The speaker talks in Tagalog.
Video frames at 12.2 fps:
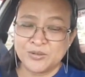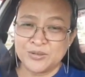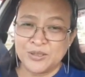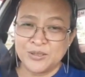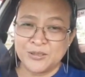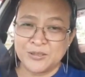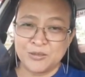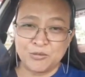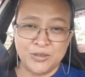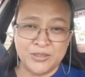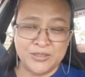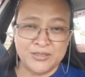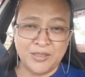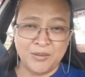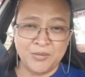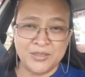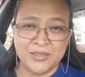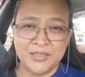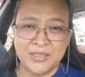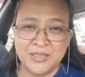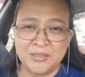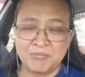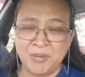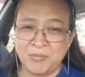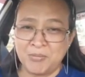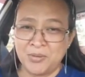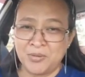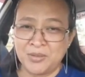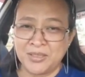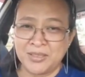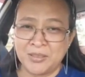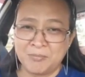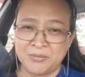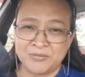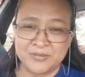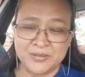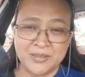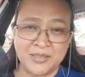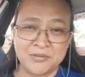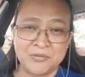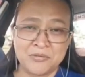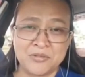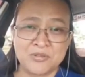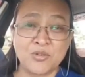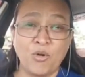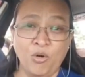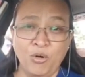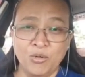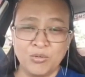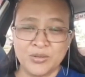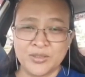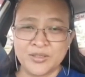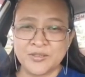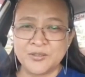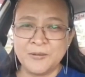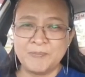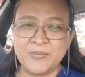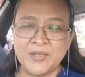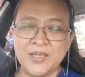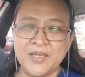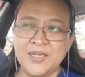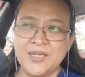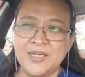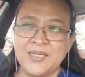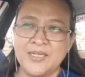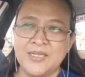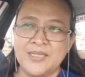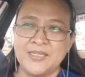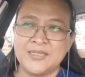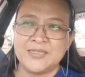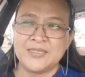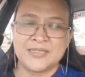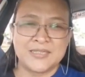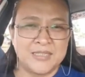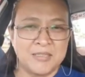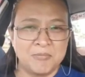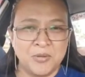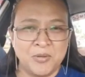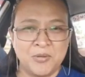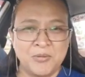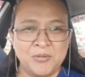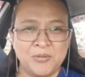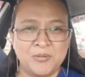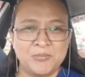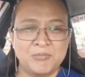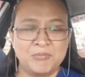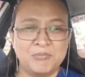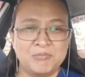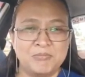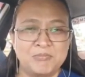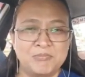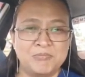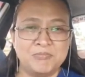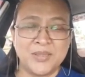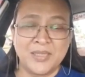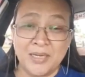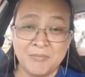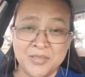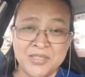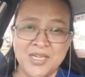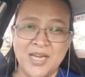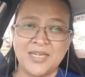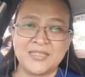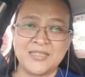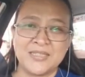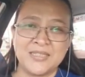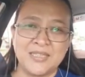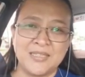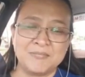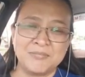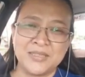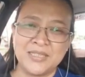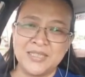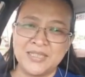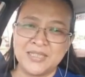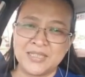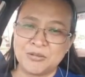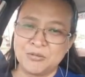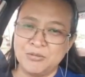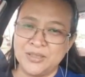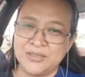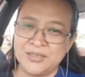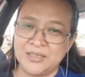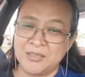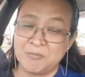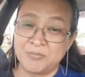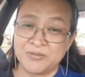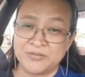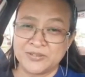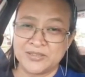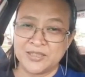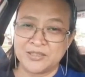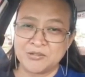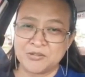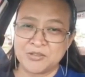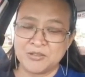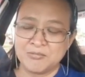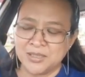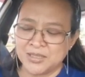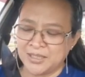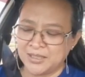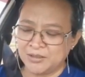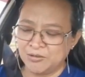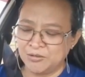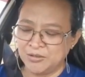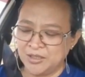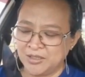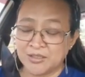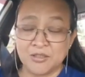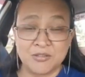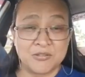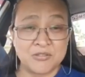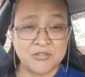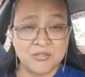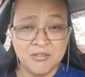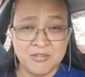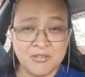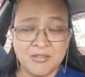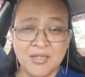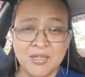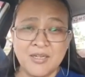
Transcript: Uh, katulad ng tawag ni Pablo kay Epaphroditus, co-worker. Sana po mm, marami sa atin ang magiging katulad na Epaphroditus na magkakaroon ng concern